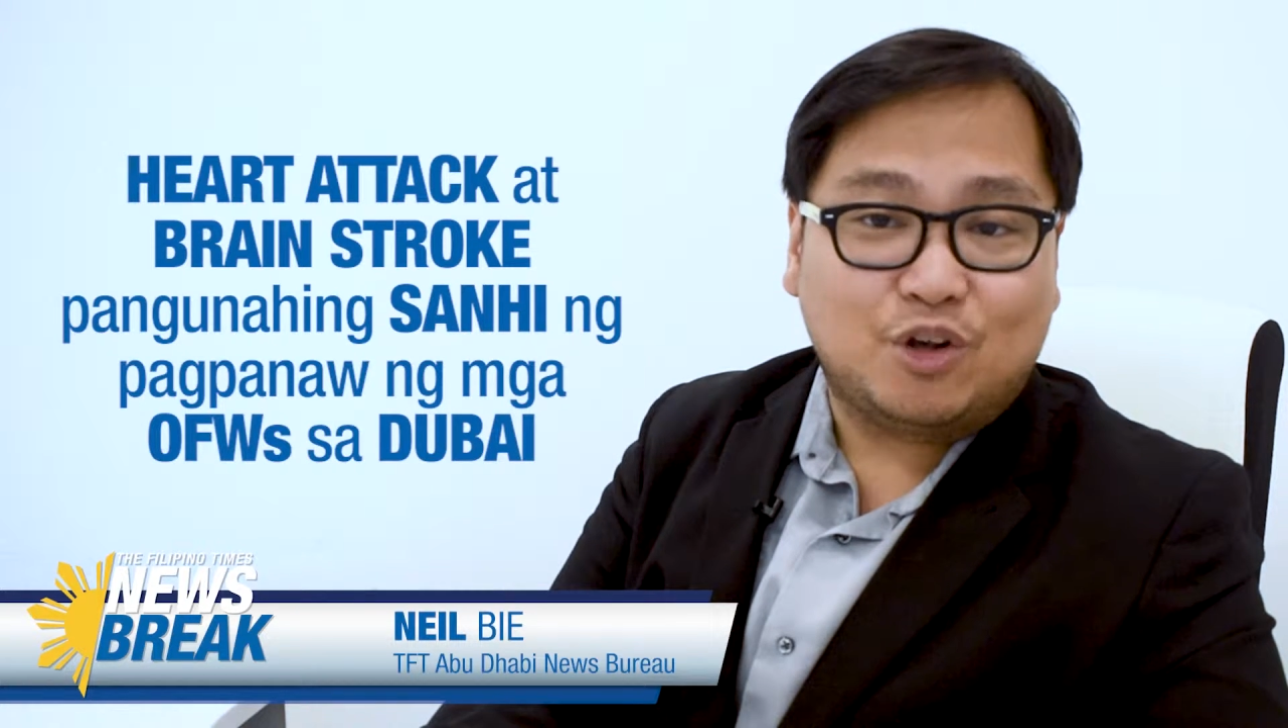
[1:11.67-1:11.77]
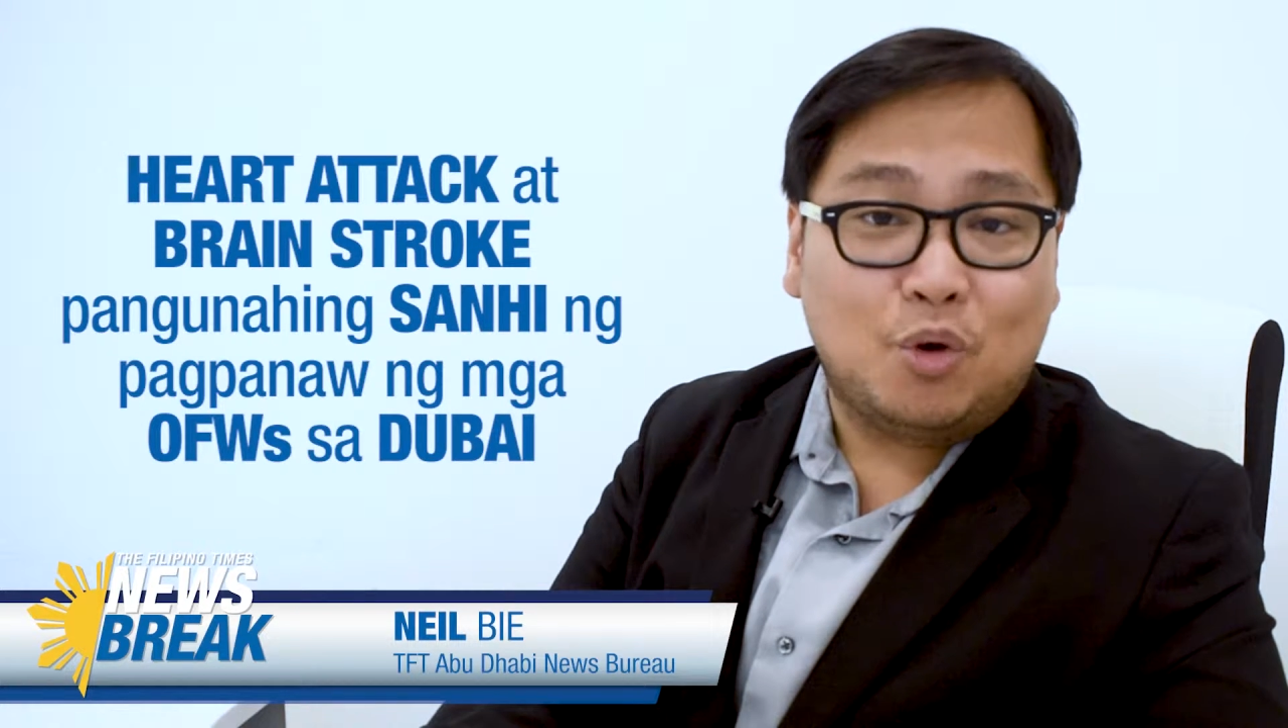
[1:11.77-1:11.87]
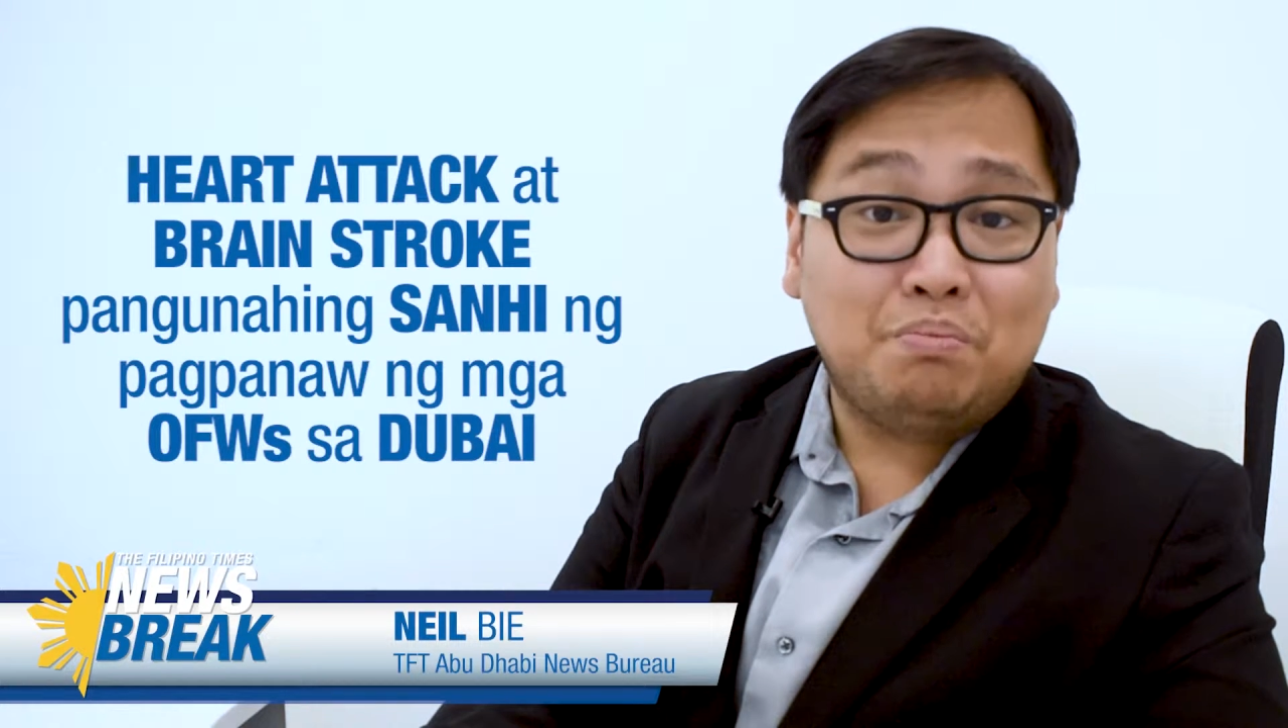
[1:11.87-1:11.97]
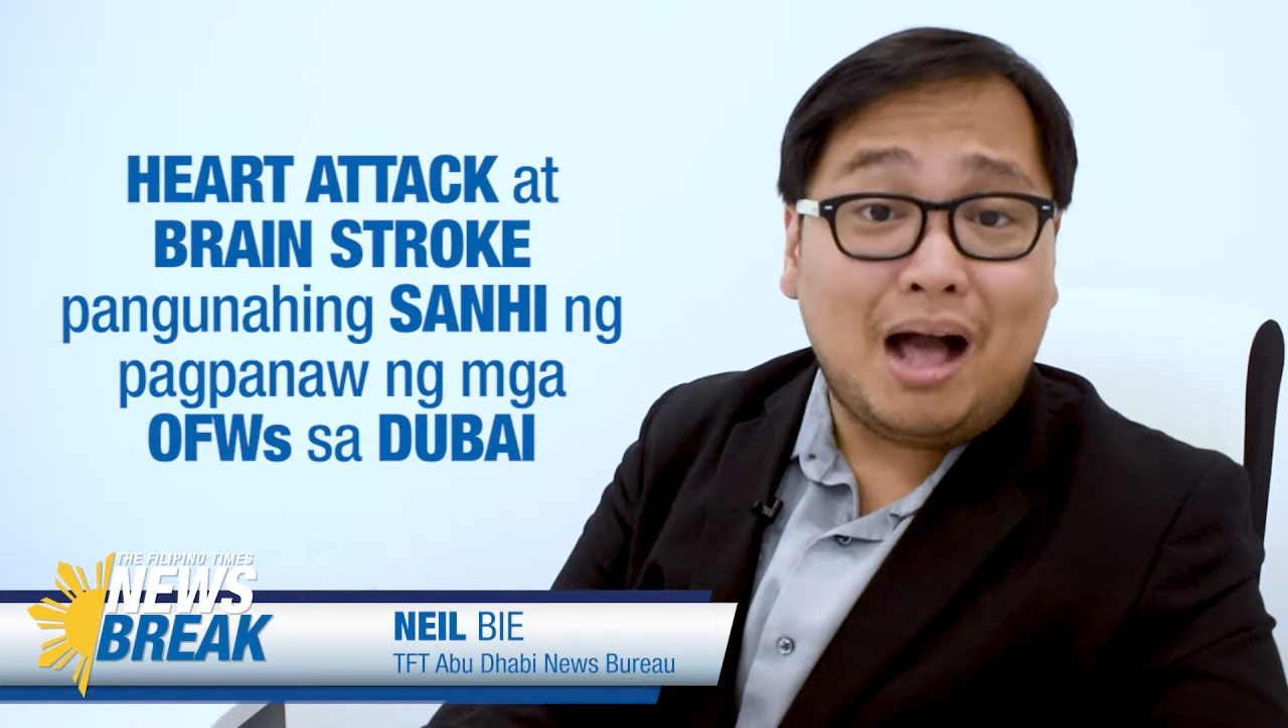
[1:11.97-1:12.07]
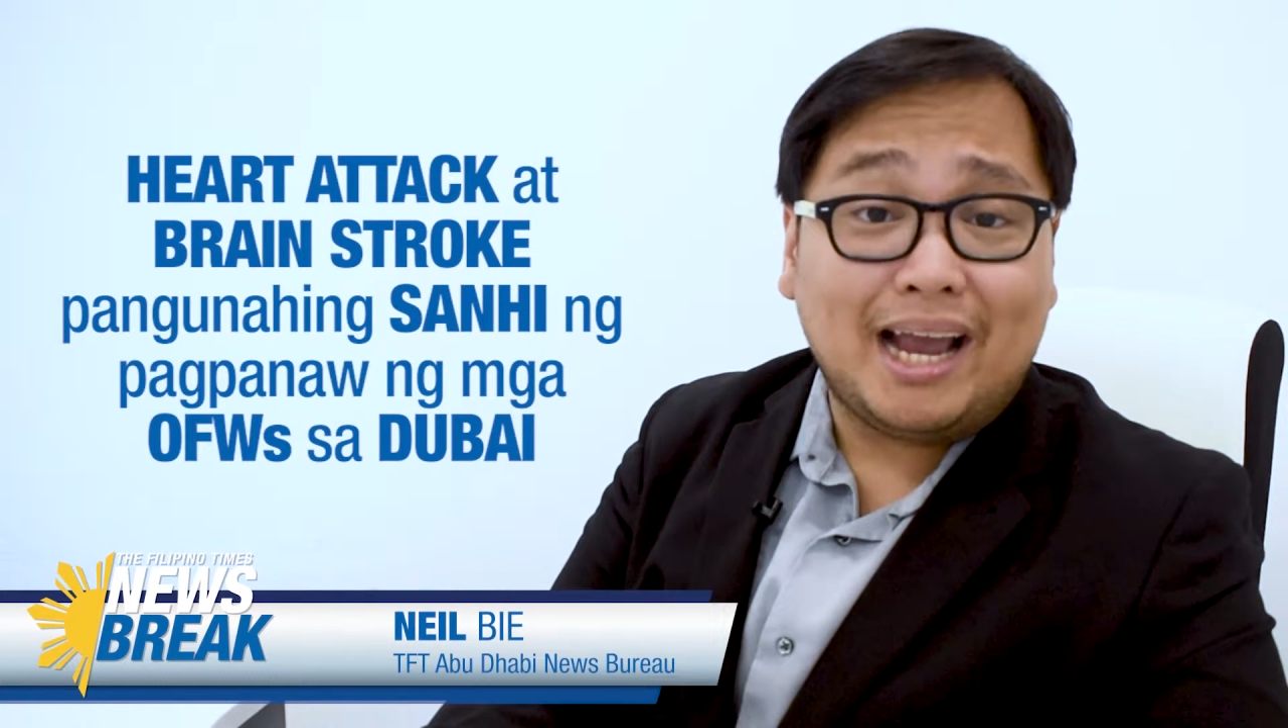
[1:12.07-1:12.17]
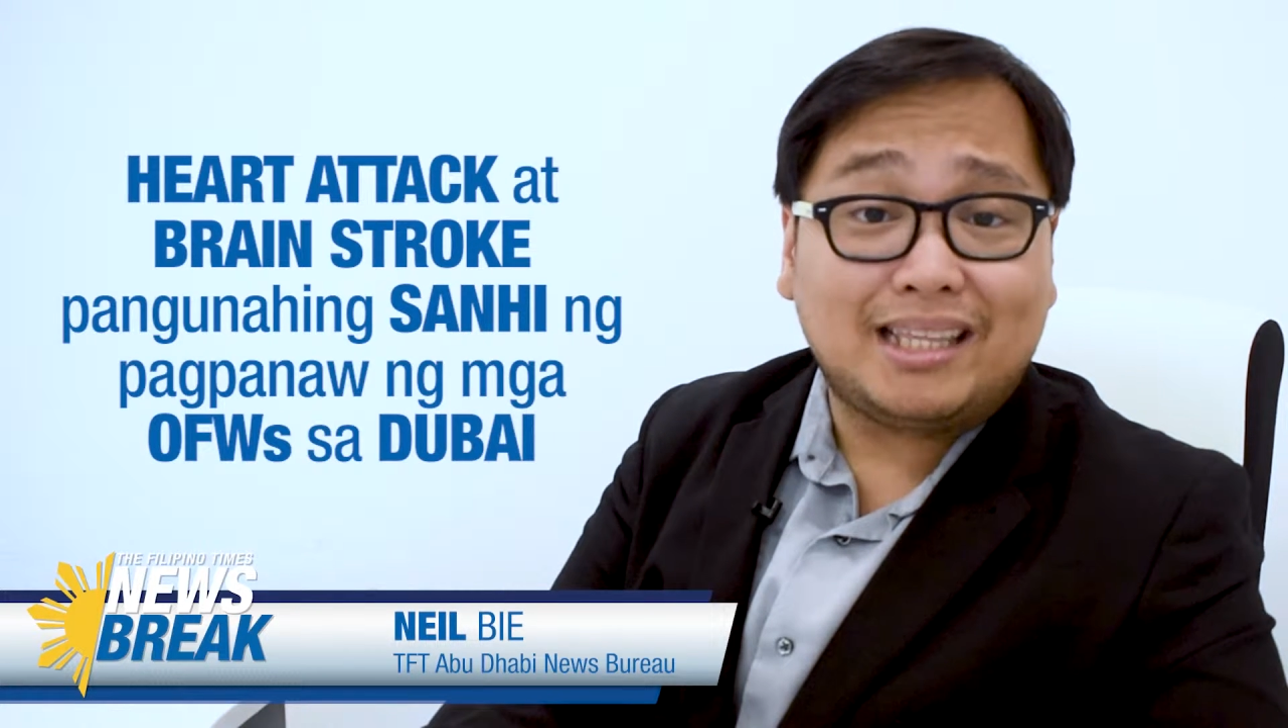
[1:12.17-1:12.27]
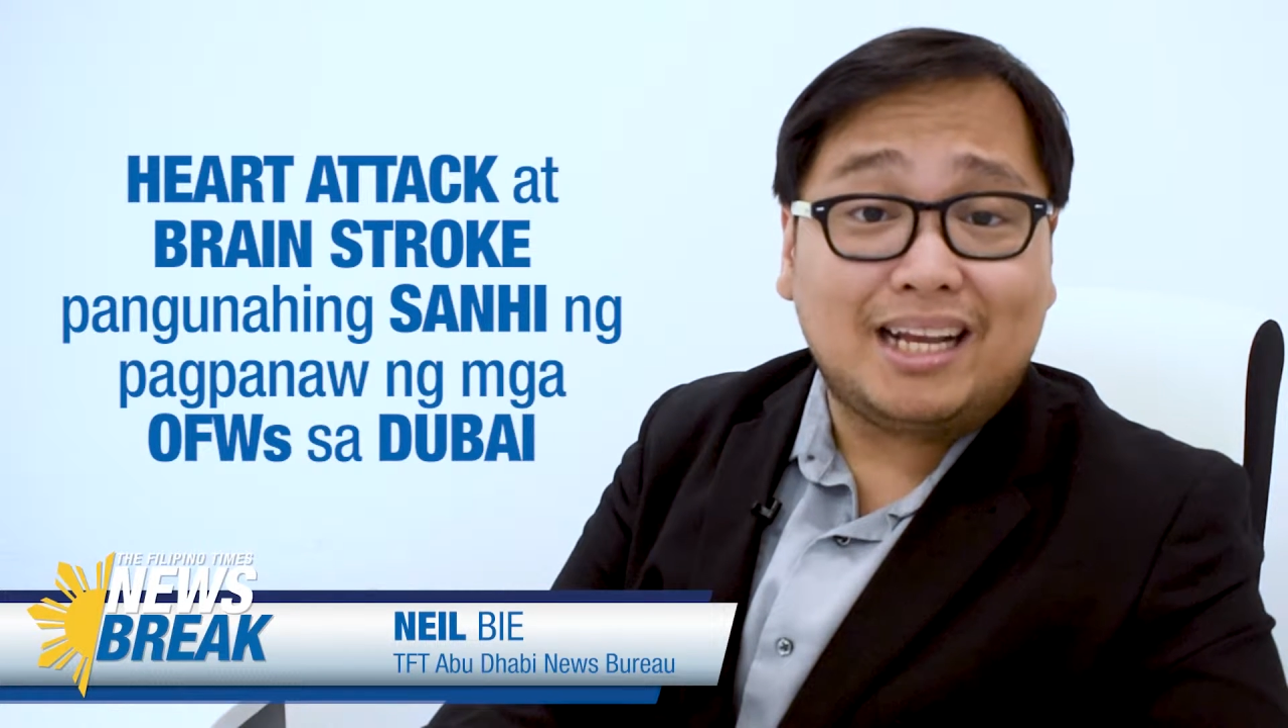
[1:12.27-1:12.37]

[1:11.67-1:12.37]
kung bakit